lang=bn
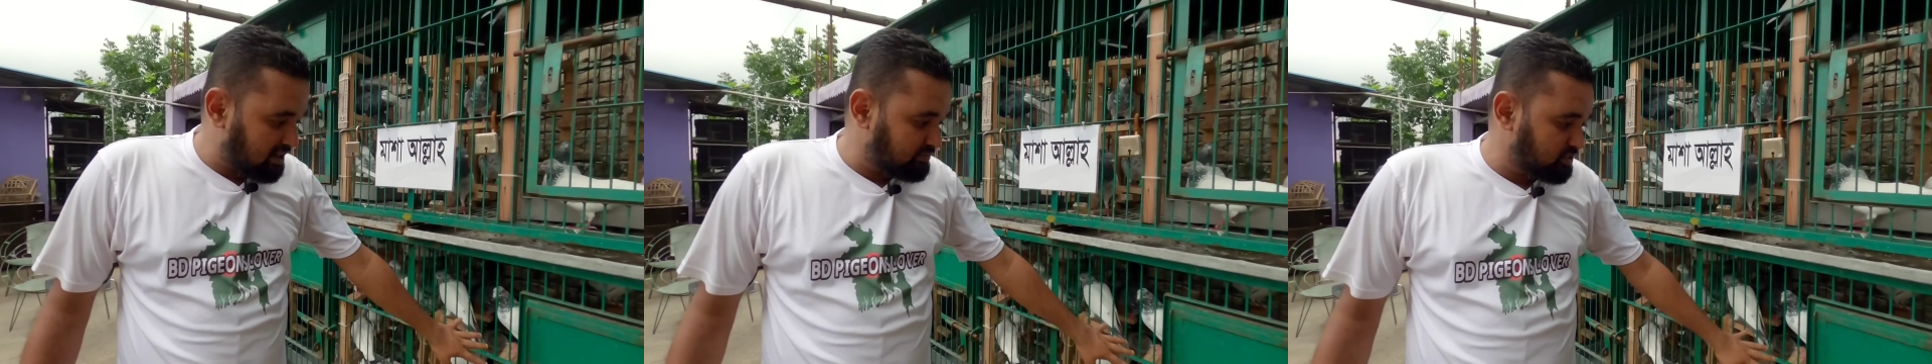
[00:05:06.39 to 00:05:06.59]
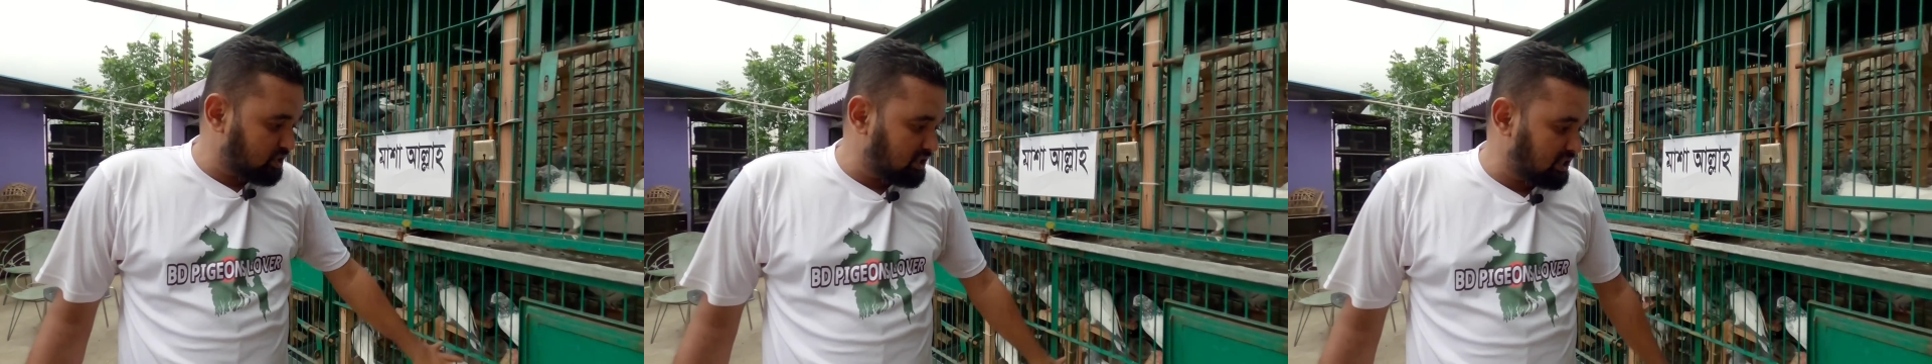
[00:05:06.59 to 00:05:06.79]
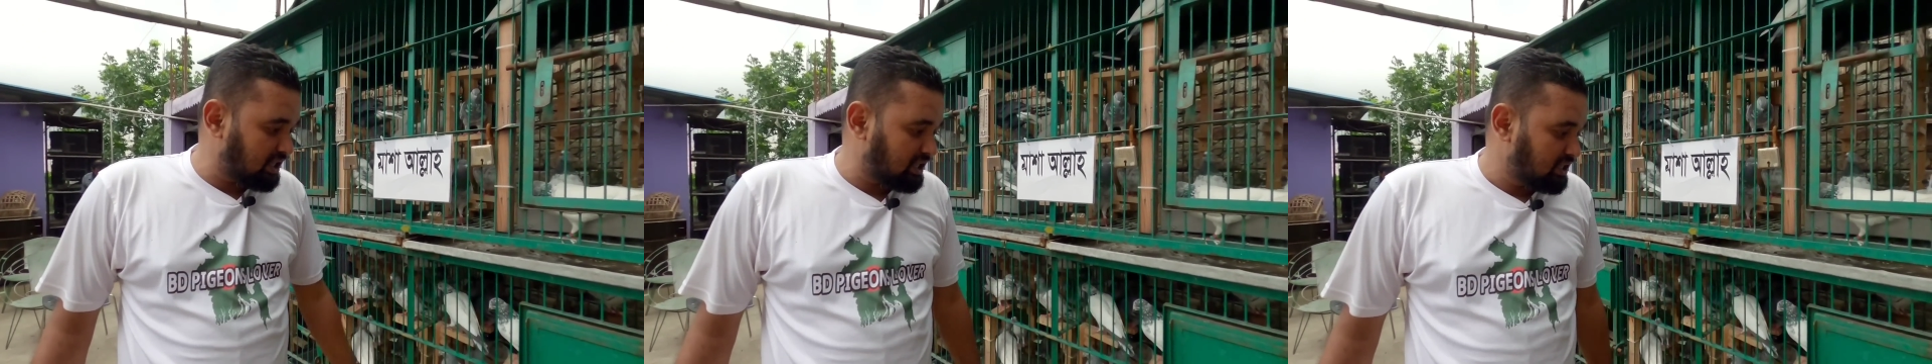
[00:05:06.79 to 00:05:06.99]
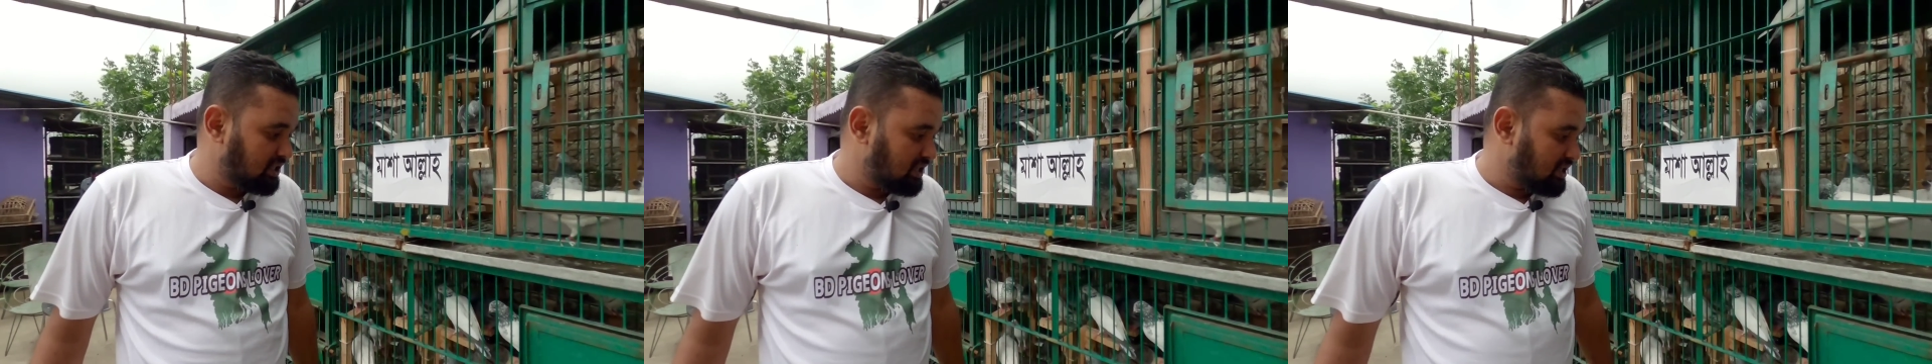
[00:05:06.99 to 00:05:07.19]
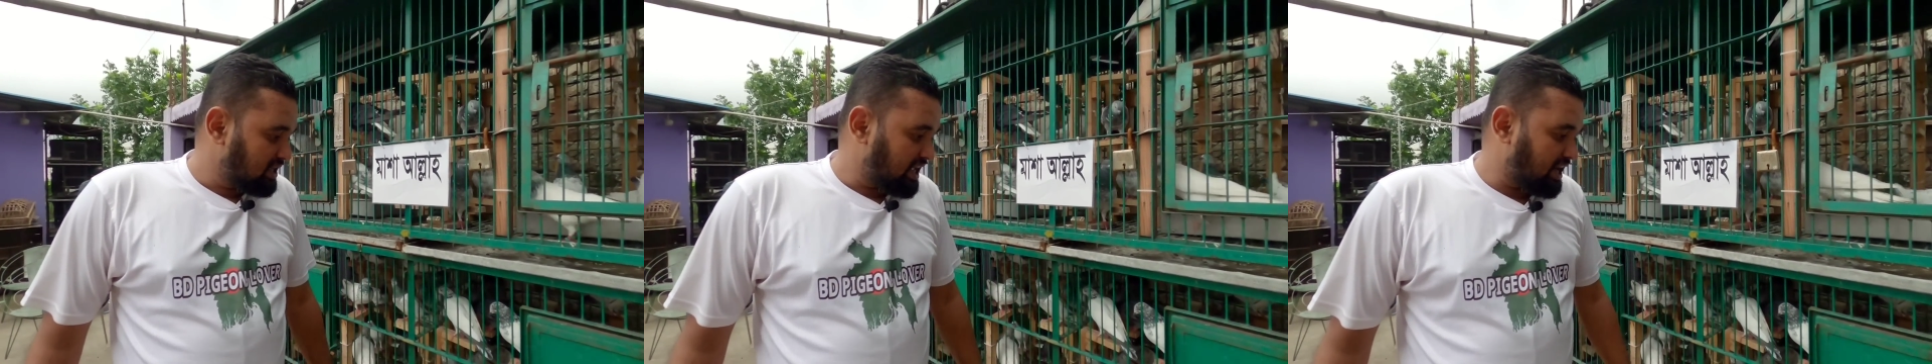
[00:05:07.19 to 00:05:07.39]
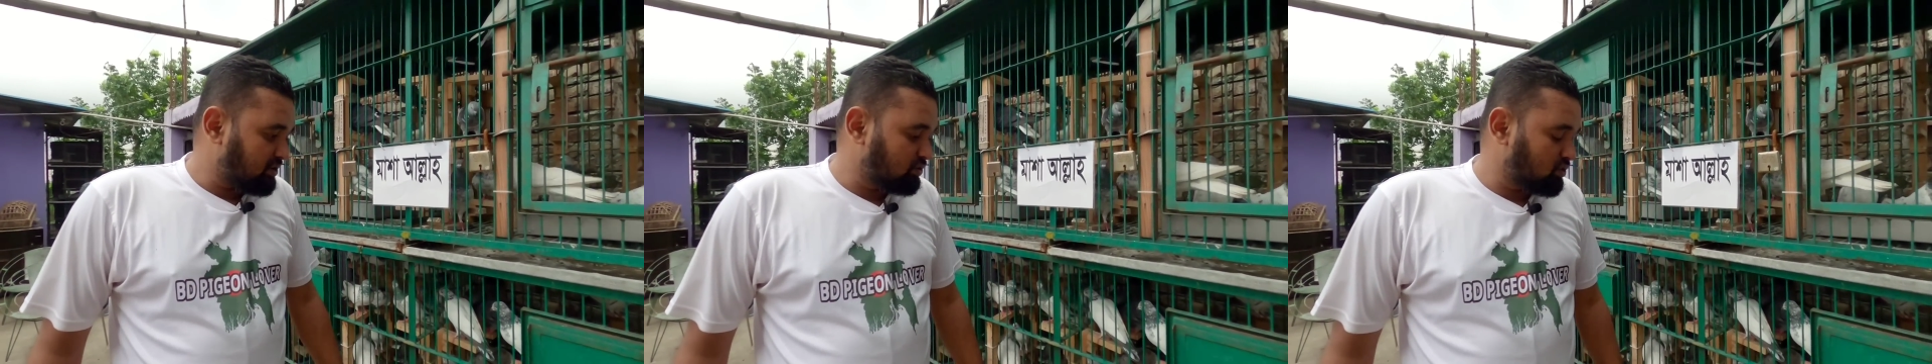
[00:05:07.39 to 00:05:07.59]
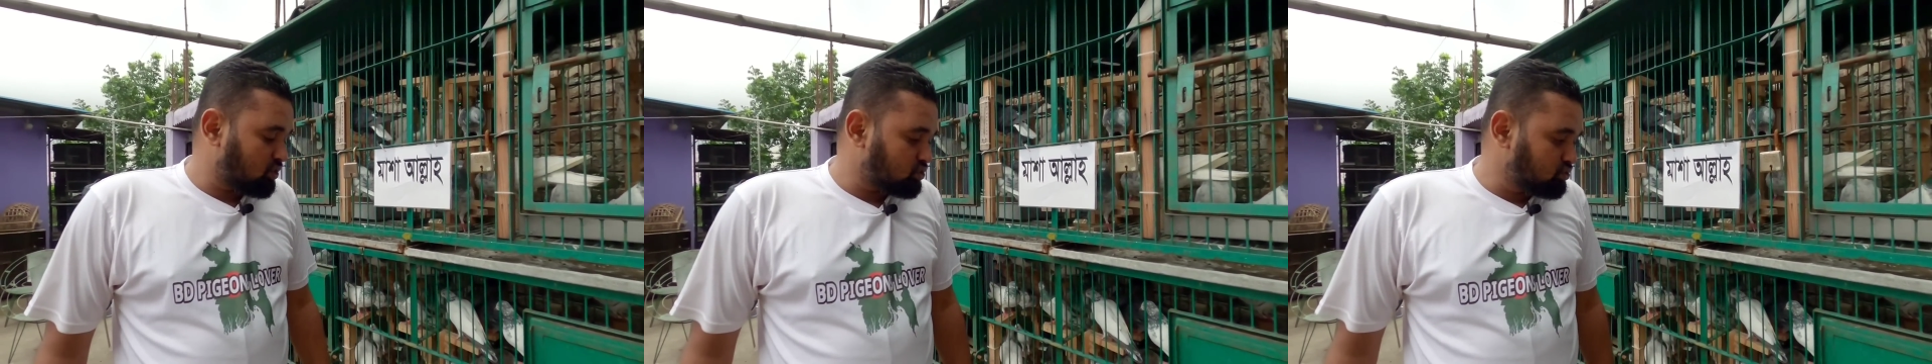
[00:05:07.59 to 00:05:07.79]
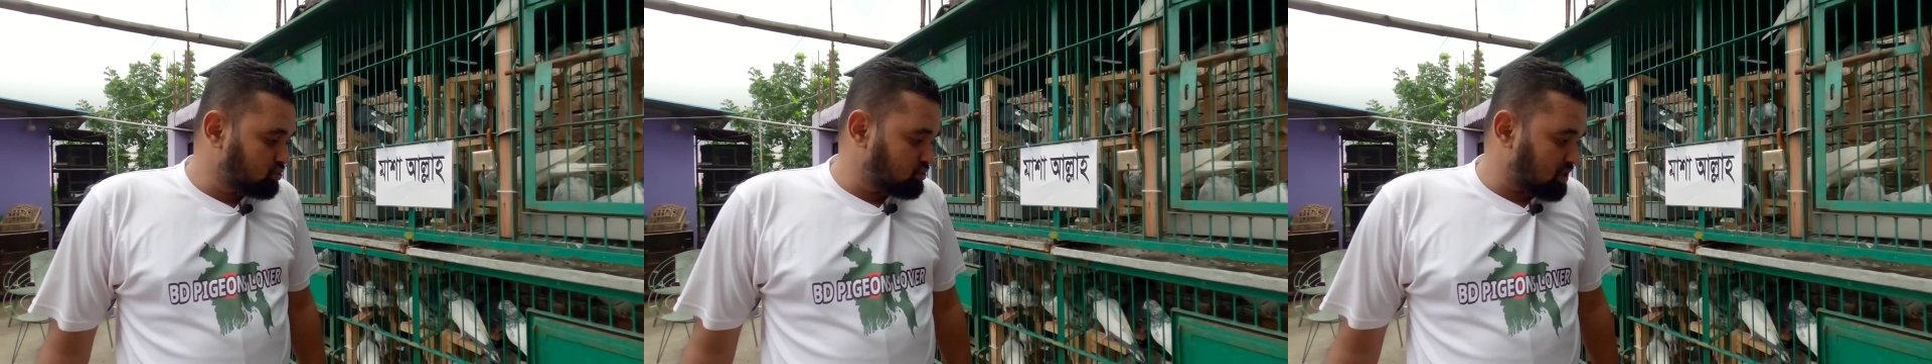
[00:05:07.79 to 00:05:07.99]
আলহামদুলিল্লাহ এখন
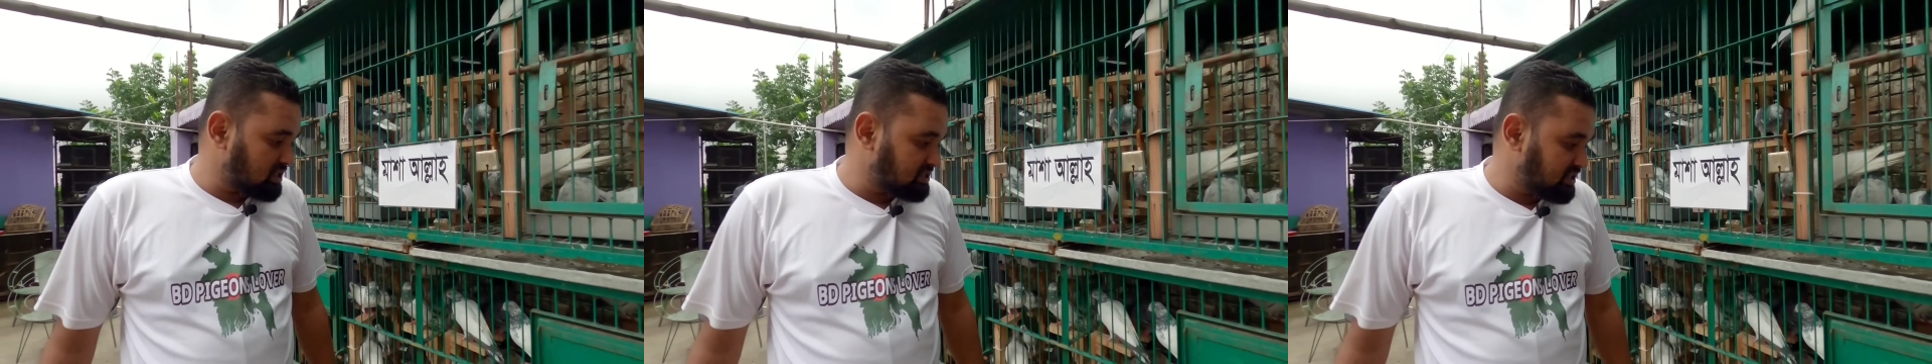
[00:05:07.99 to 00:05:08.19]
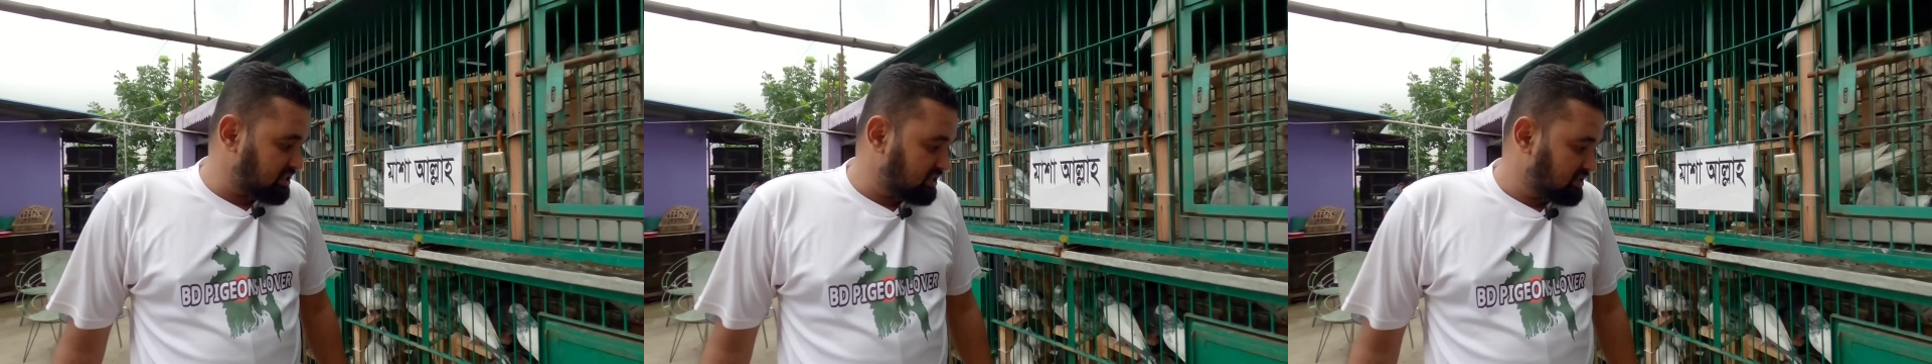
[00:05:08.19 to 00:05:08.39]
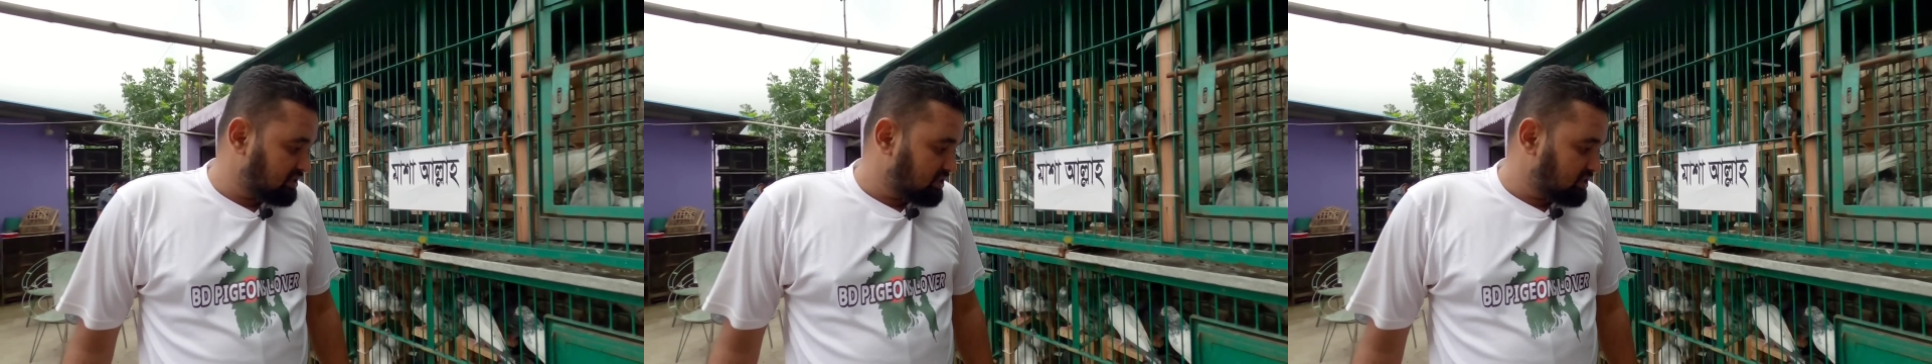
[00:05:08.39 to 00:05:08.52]
ওরা সুস্থ আছে